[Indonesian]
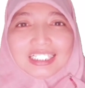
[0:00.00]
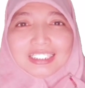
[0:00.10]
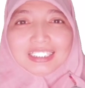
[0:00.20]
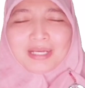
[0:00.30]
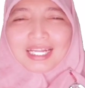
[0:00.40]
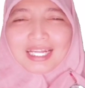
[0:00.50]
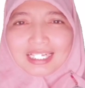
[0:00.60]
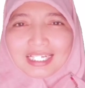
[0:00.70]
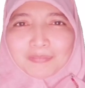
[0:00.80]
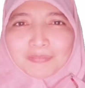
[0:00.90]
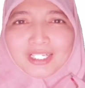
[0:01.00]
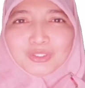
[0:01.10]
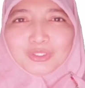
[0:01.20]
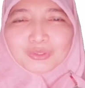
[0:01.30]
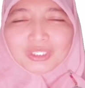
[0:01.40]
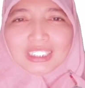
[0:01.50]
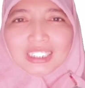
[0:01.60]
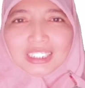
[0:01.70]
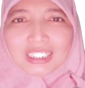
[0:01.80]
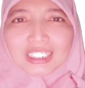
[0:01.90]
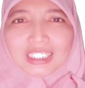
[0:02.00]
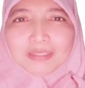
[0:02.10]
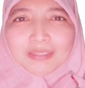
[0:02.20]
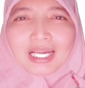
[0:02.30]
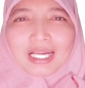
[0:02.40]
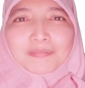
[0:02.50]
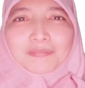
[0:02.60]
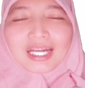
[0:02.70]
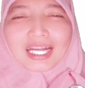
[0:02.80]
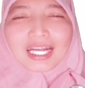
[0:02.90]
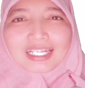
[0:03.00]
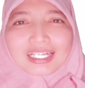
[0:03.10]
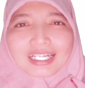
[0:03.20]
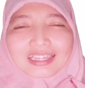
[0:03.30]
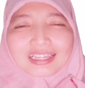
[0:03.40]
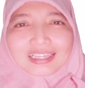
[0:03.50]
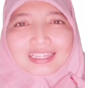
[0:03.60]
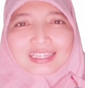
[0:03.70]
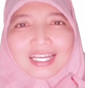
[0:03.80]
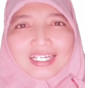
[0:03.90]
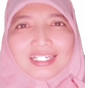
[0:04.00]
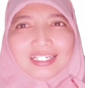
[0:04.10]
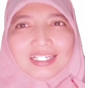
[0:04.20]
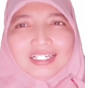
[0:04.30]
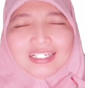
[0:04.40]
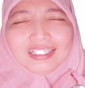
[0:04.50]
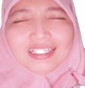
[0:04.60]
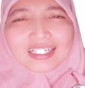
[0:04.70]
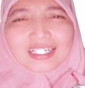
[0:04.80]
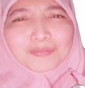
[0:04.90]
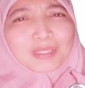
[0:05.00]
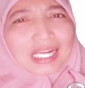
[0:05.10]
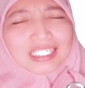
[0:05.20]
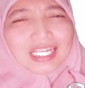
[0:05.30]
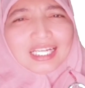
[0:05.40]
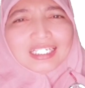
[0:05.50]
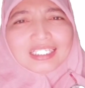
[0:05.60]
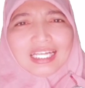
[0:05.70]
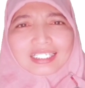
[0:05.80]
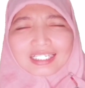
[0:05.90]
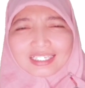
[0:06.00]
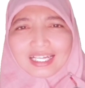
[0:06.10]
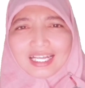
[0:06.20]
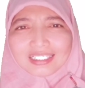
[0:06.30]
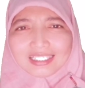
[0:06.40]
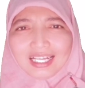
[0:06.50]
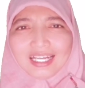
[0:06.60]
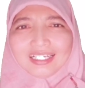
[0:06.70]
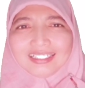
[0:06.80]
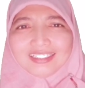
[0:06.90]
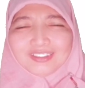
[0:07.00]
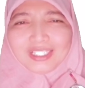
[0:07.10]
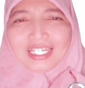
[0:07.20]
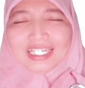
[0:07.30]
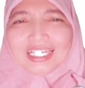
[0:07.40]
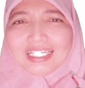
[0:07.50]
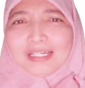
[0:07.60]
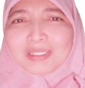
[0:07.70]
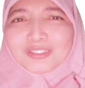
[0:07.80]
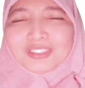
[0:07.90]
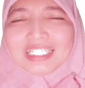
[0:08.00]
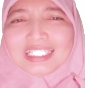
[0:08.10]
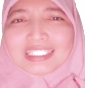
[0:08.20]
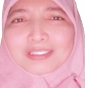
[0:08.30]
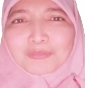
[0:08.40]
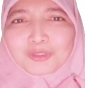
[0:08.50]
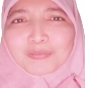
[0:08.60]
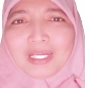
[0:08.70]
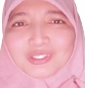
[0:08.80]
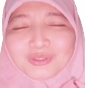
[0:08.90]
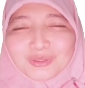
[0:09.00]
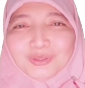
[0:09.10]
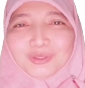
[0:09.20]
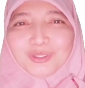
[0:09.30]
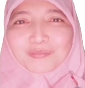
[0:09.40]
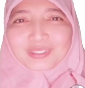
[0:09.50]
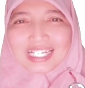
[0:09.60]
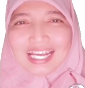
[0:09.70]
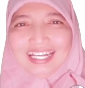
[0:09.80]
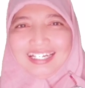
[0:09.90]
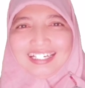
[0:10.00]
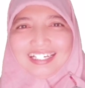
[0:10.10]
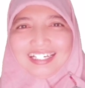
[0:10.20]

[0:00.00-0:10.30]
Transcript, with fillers: dimana baju ini melambangkan tentang uh, eh, keberanian dan ketegasan. Oke, okay. dan baju ini disebut baju saan.